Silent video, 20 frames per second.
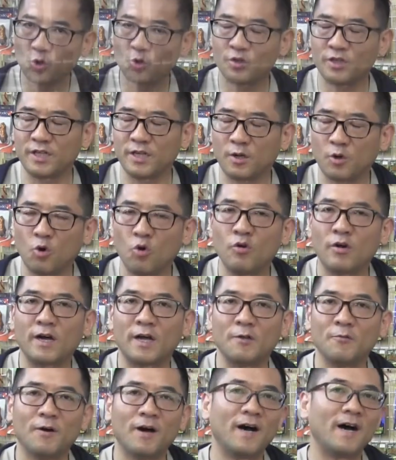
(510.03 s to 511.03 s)
のように今
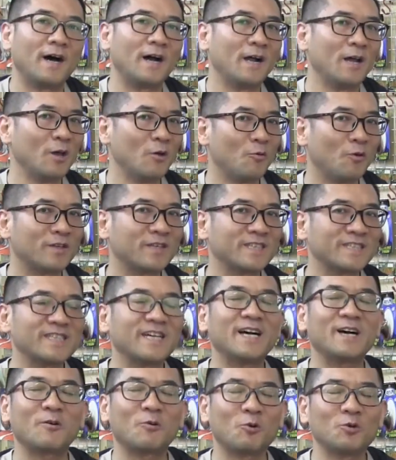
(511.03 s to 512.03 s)
回は私
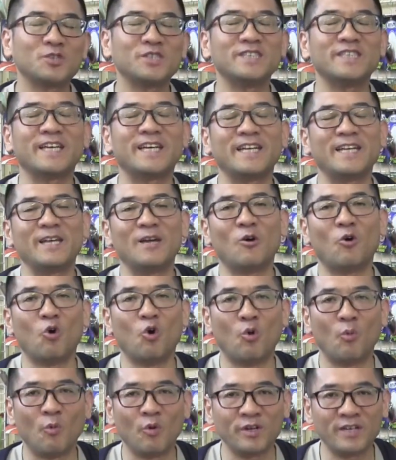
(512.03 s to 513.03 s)
が個人的に
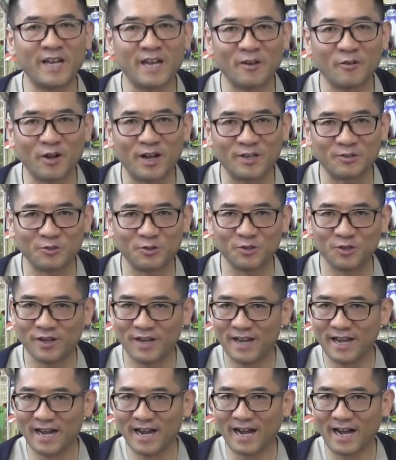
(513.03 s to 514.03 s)
思い入れのある
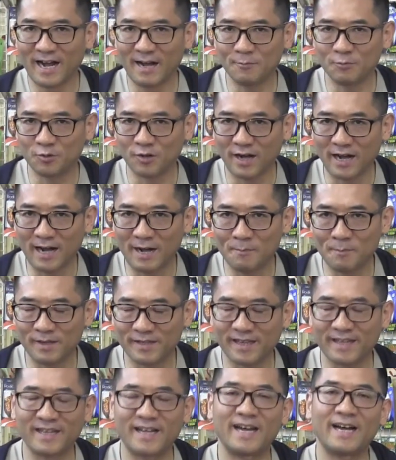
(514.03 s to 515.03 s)

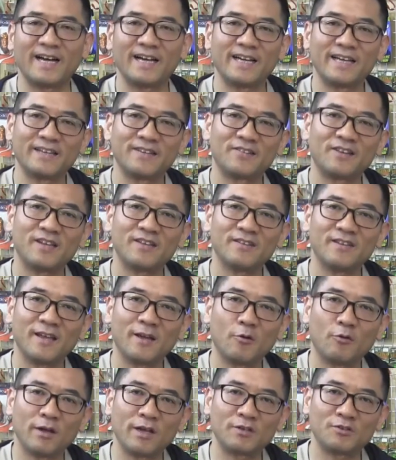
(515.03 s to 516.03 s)
アブアンバサダー さん
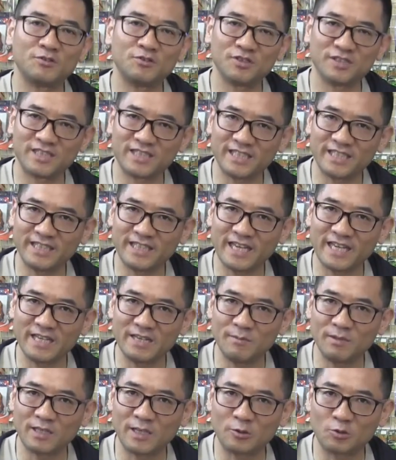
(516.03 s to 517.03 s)
ぜんごひゃくシーエー
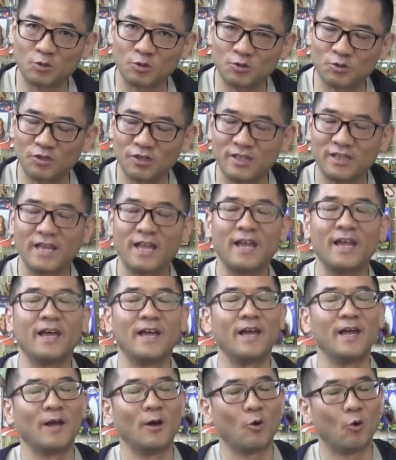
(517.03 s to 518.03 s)
リミテッドについて
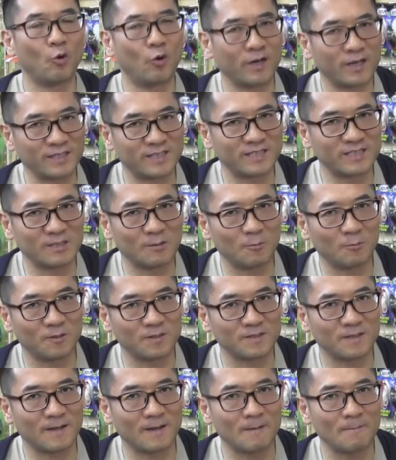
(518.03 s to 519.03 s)
お話ししてみ
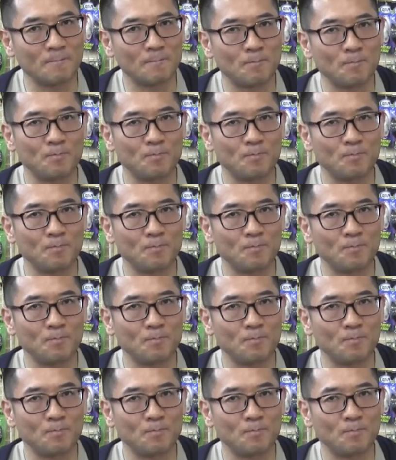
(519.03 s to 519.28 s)
ました。